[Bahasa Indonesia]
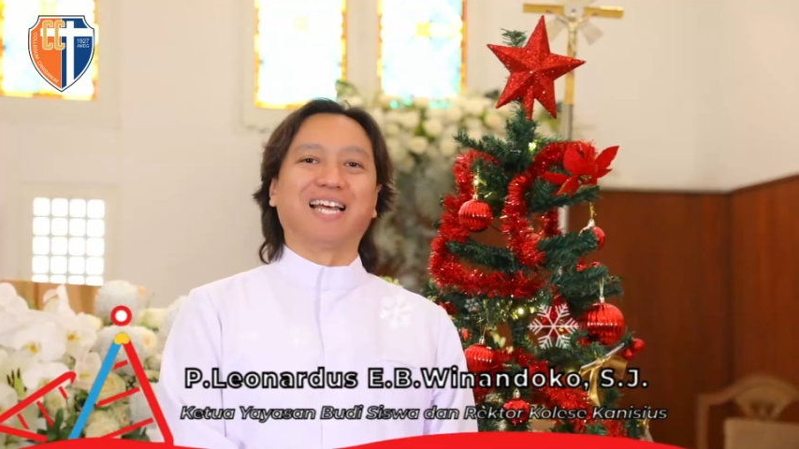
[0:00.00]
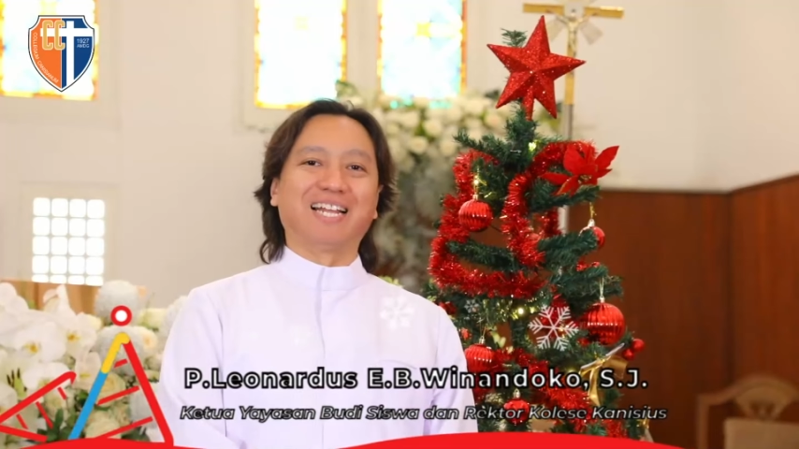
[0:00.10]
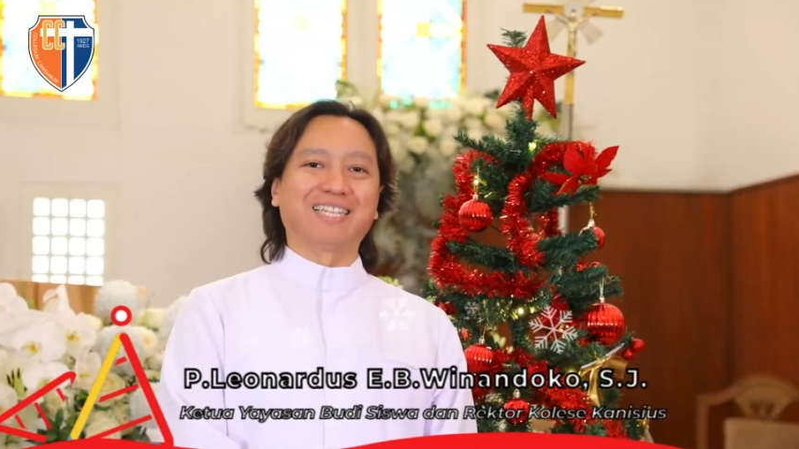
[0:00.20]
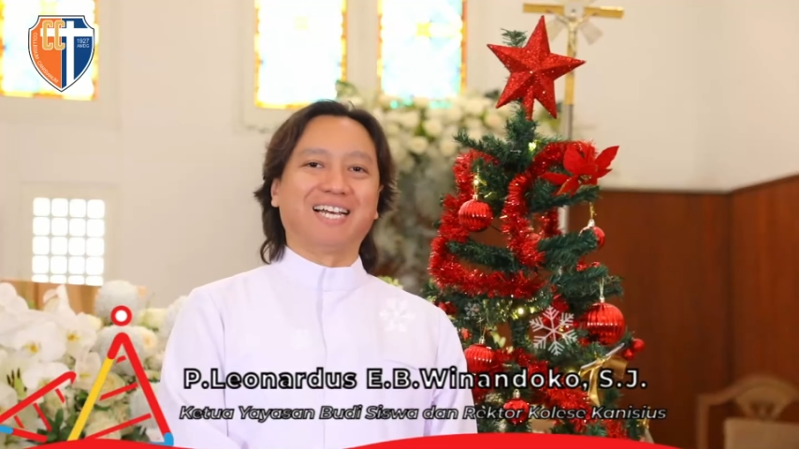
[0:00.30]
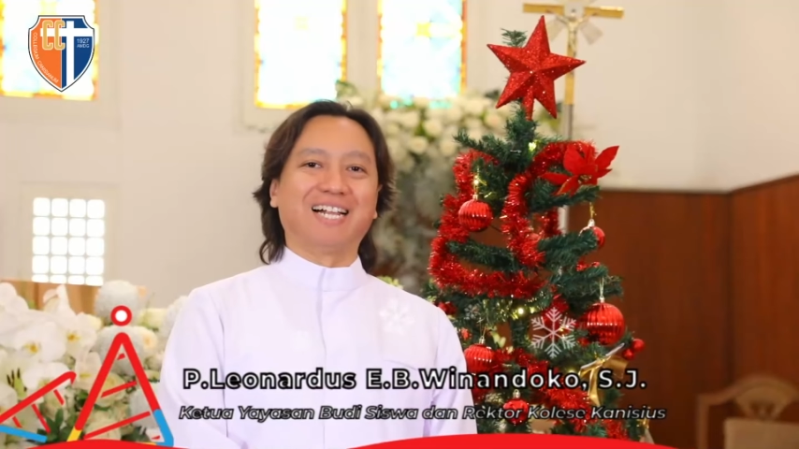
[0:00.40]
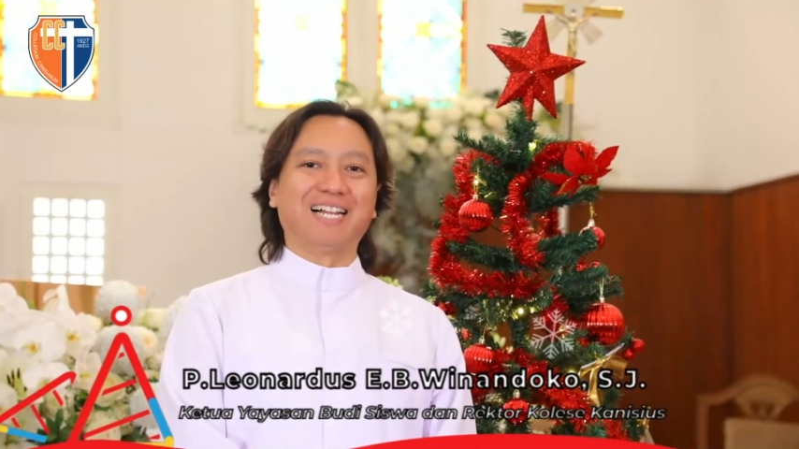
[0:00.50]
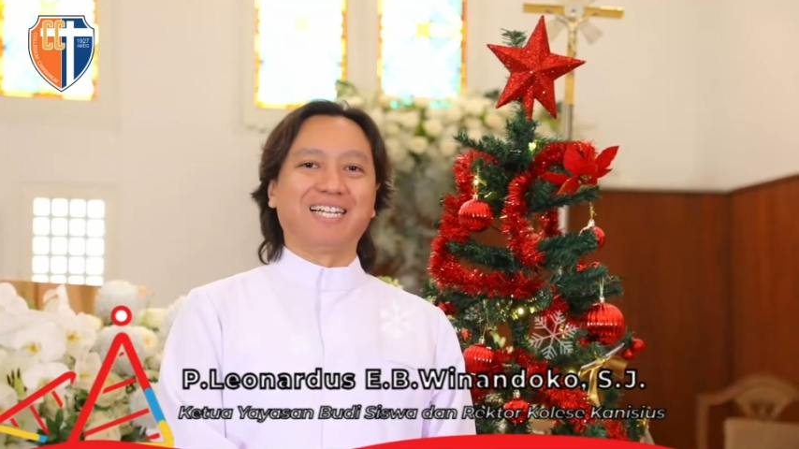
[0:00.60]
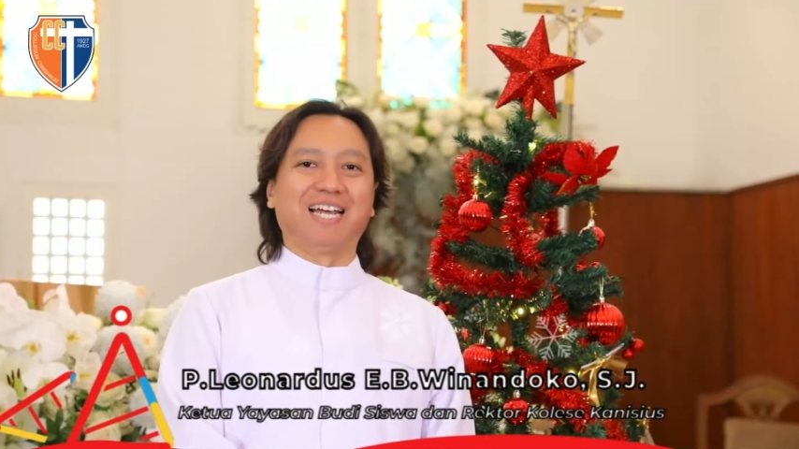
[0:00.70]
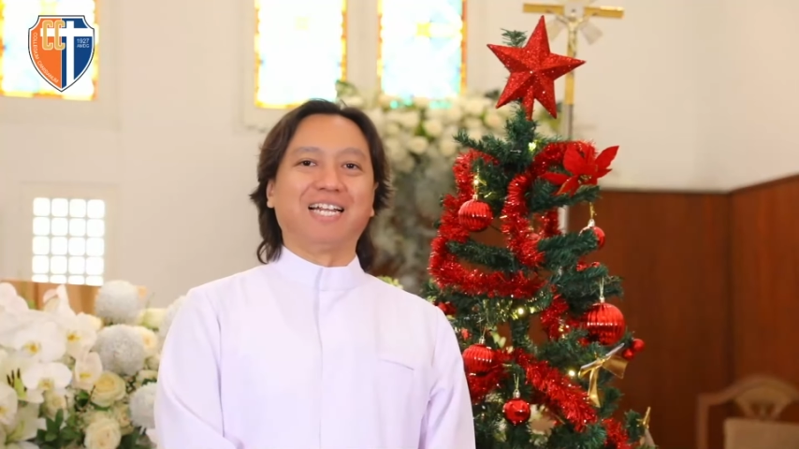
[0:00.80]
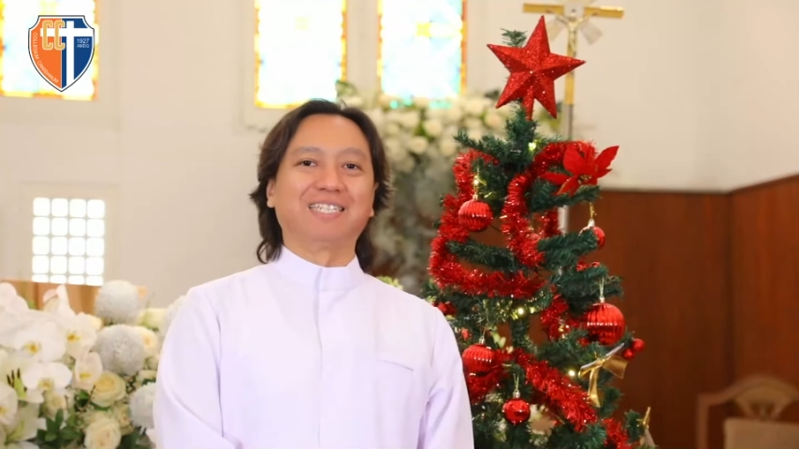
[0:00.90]
Natal
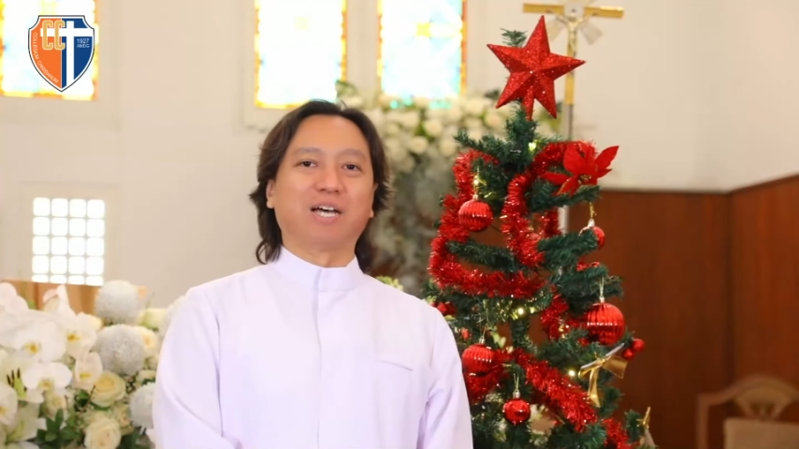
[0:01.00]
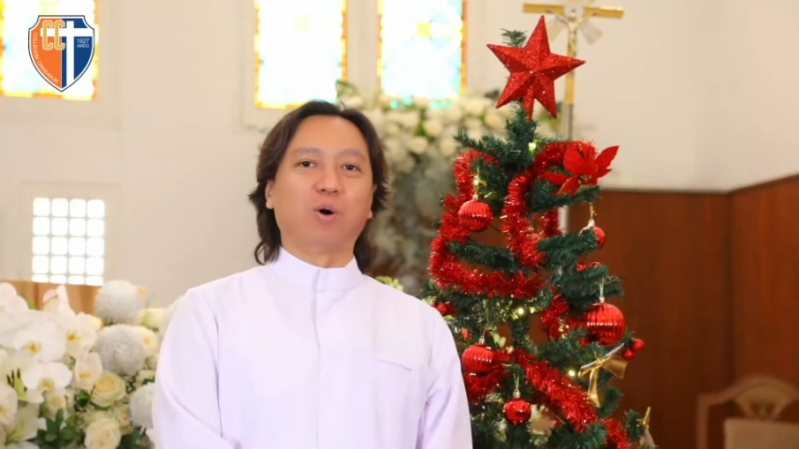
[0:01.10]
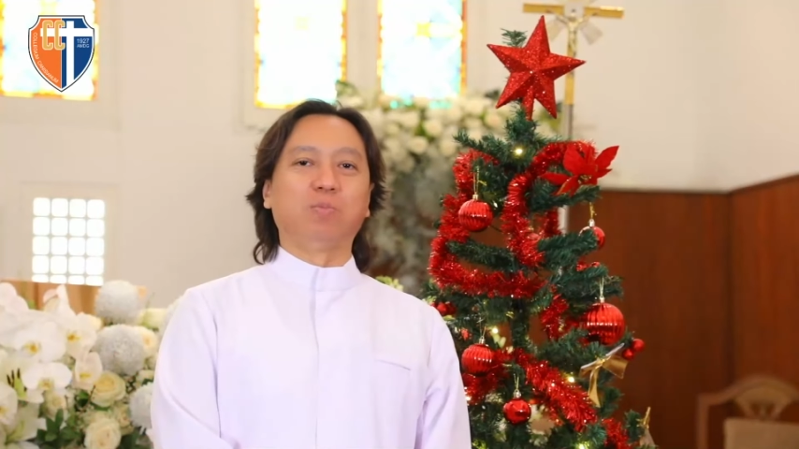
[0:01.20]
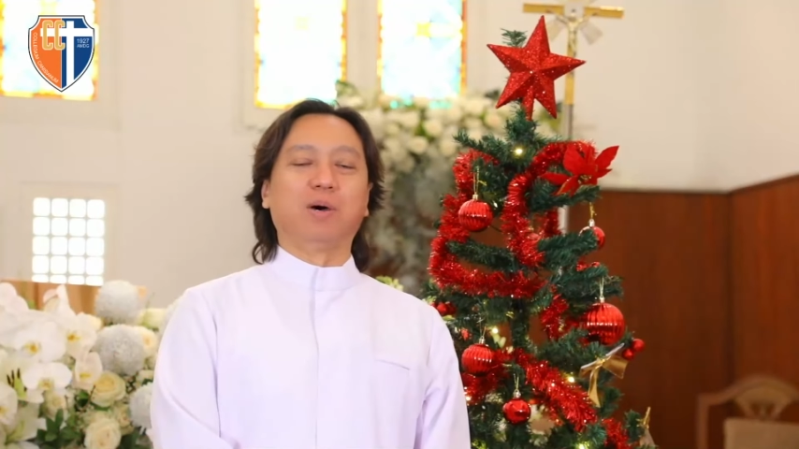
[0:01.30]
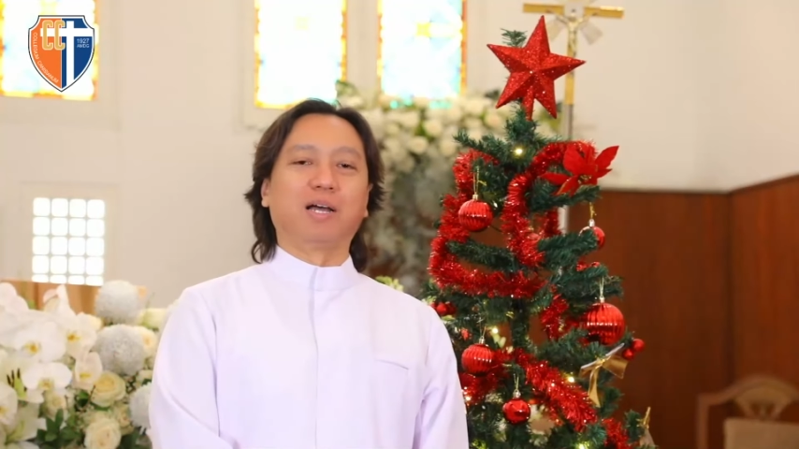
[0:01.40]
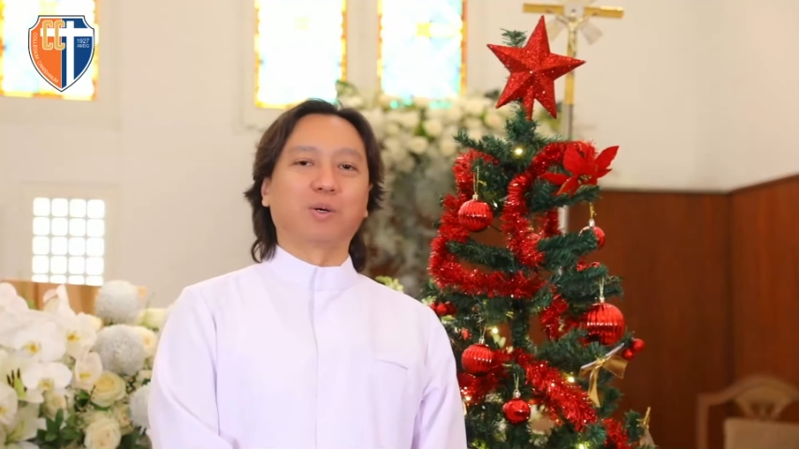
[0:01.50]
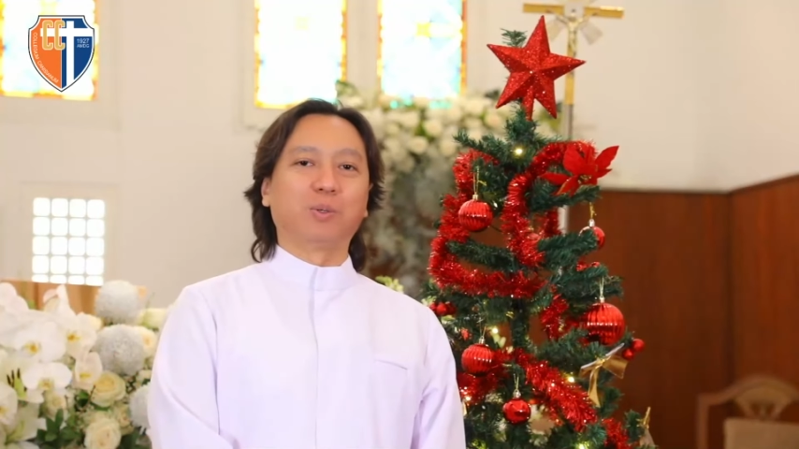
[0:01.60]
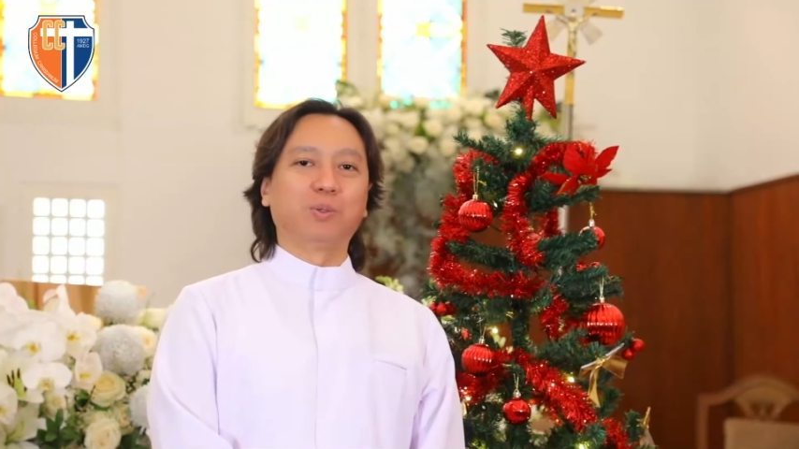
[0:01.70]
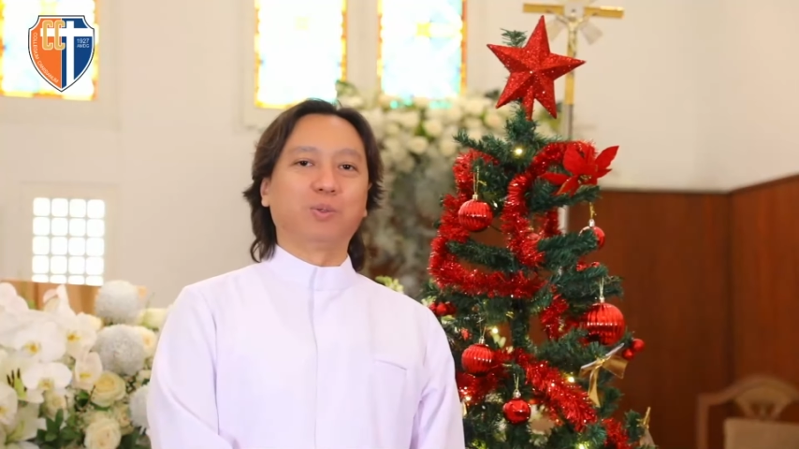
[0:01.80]
dan Tahun Baru